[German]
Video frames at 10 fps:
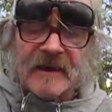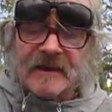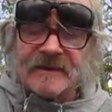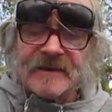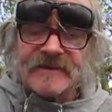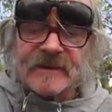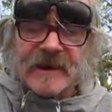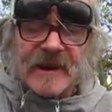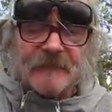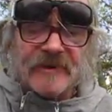in dessen
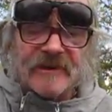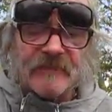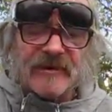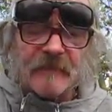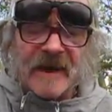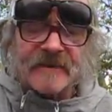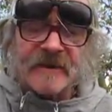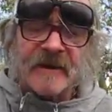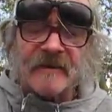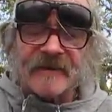Gelb ich mich
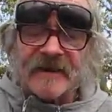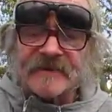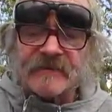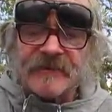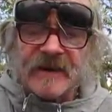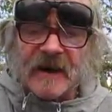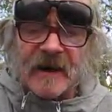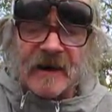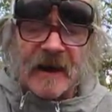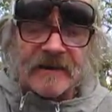bärtigerweise
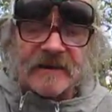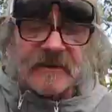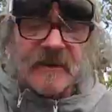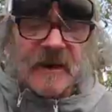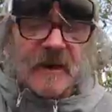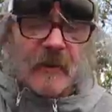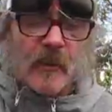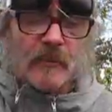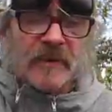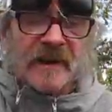wiedererkannte
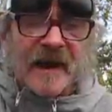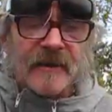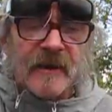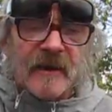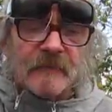und begann,